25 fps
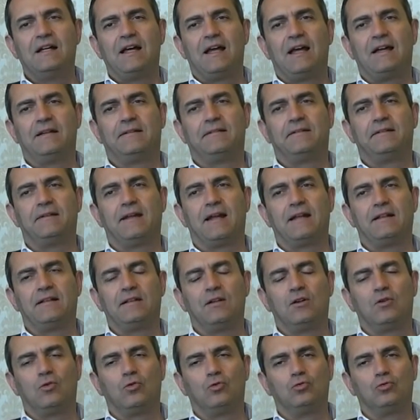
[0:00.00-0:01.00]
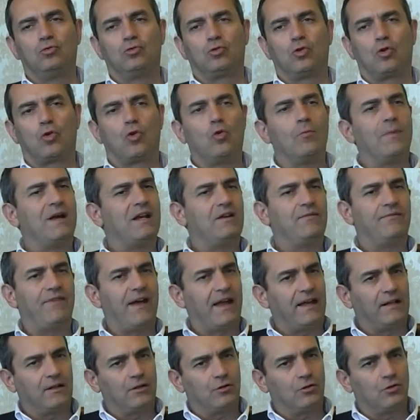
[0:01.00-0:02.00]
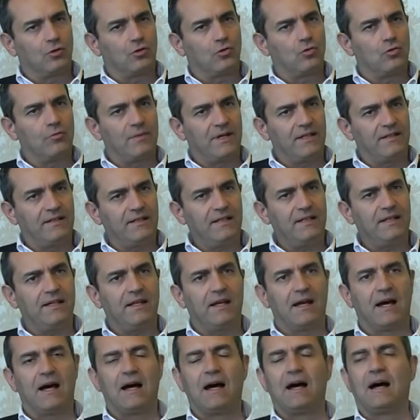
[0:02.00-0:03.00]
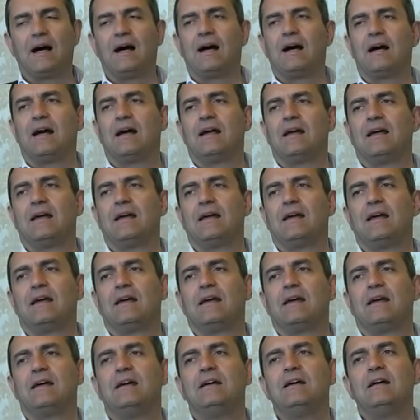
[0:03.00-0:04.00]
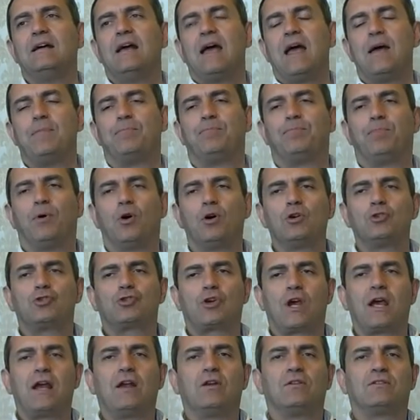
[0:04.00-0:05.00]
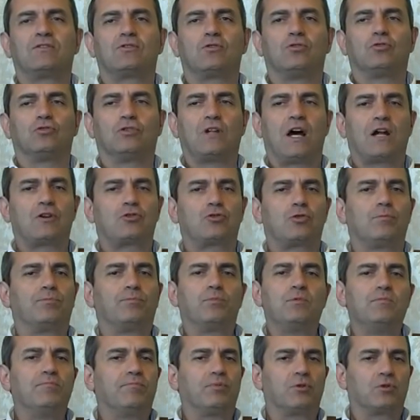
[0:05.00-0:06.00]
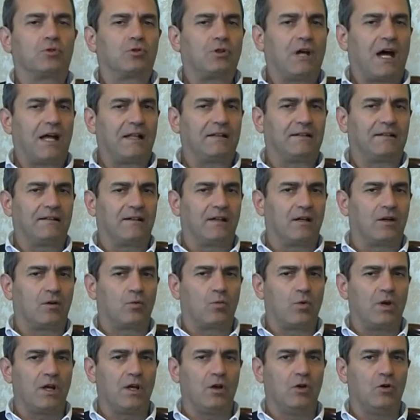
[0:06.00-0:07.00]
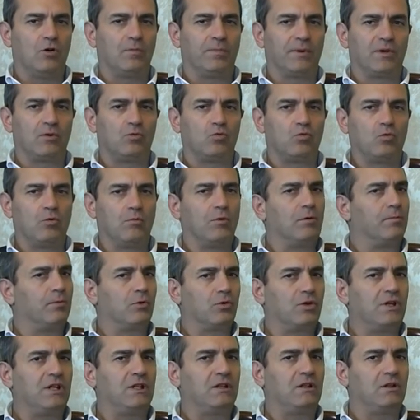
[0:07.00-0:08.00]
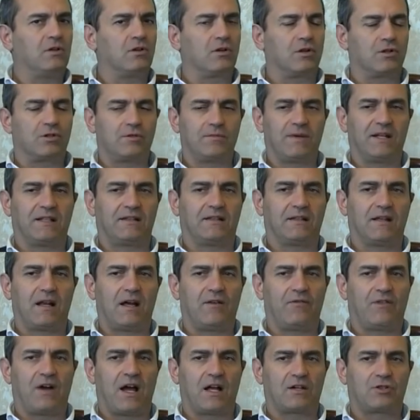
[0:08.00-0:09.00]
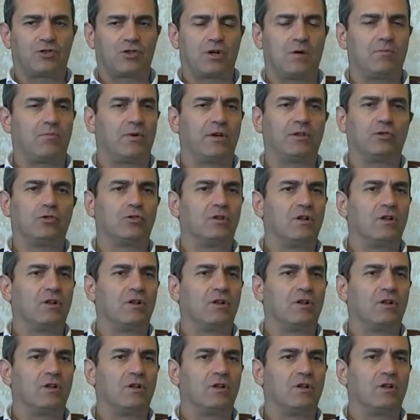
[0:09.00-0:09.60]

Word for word: e ti rendi conto come il vento, come tira... E eh, e poi c'è il sondaggio più importante che è quello per un uomo politico che ci mette la faccia, il momento